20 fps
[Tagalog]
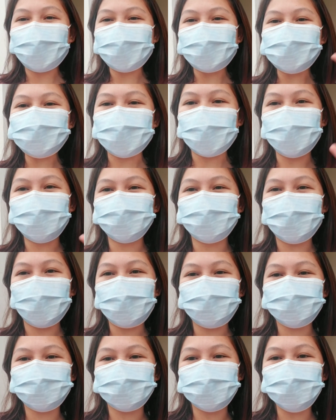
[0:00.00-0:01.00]
guys! Hello
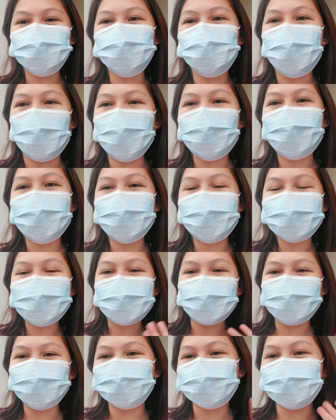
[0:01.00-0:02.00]
everyone!
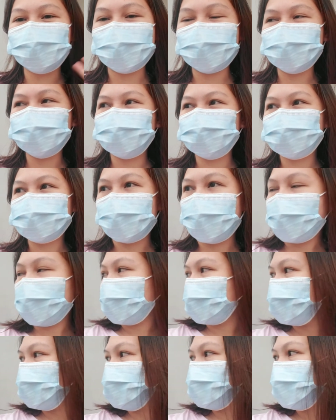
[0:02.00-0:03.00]
Hello, hello
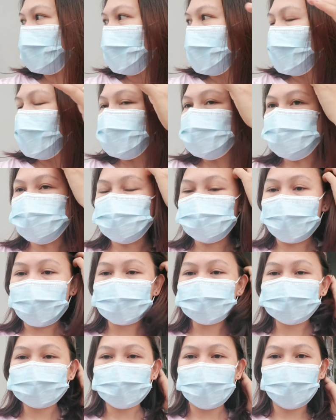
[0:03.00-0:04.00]
guys! So right
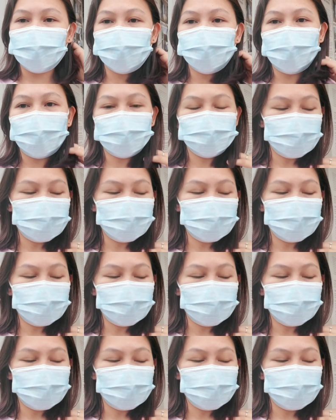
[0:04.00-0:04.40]
now, I'm